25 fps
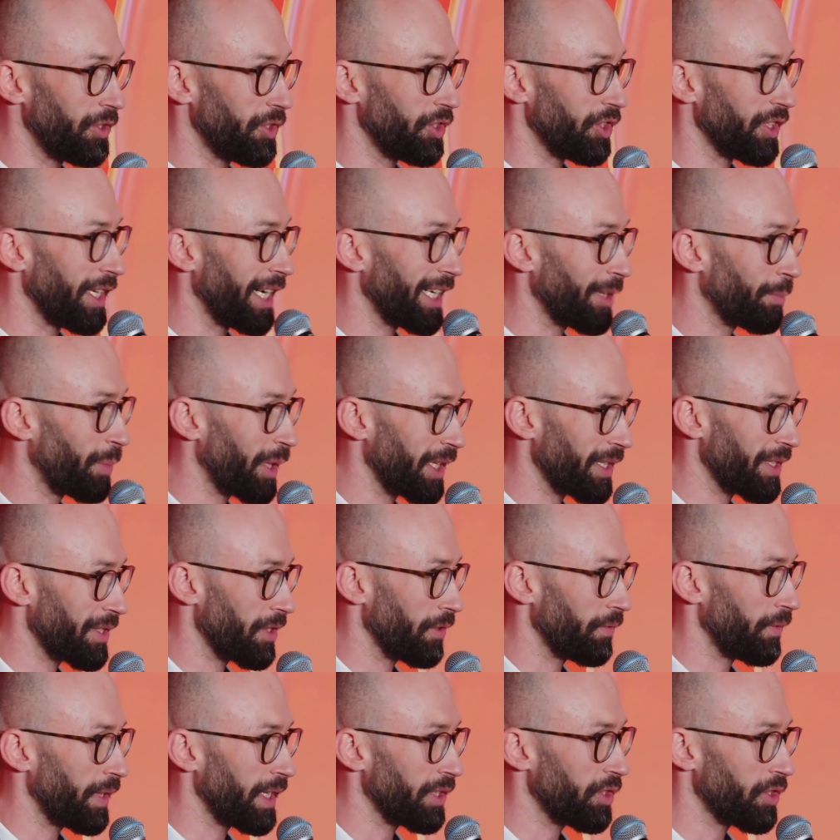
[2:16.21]
czy jak
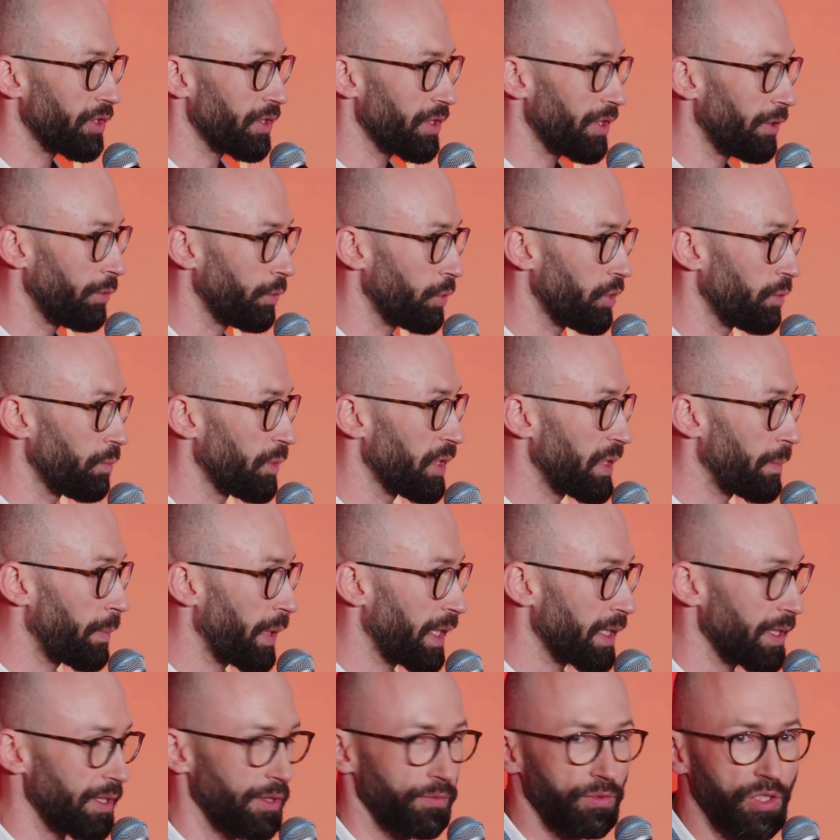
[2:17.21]
pracować z ludźmi, z
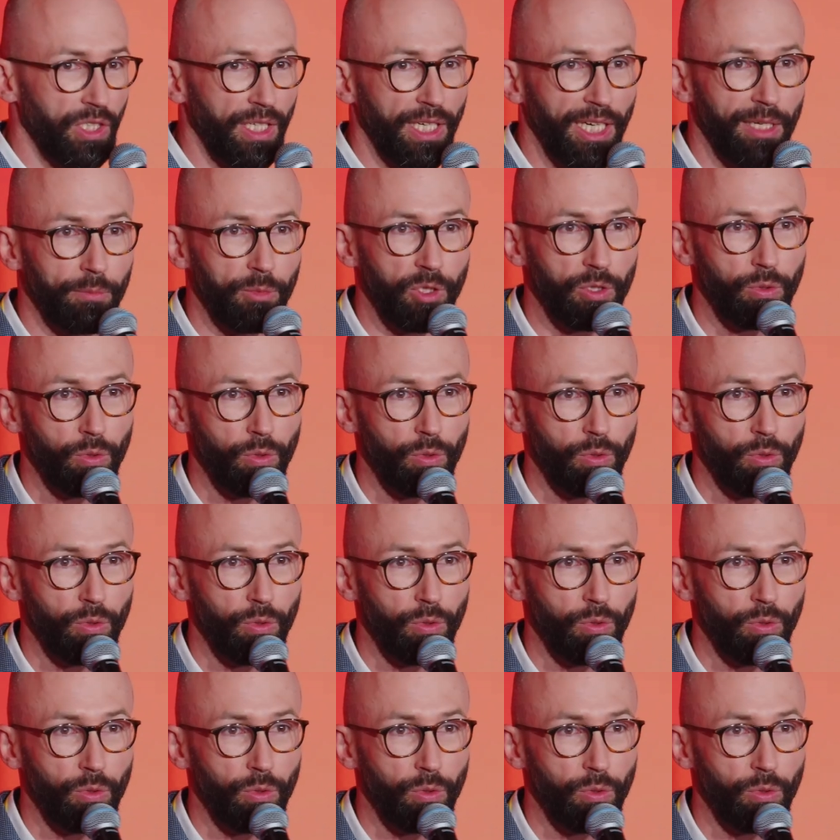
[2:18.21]
pracownikami,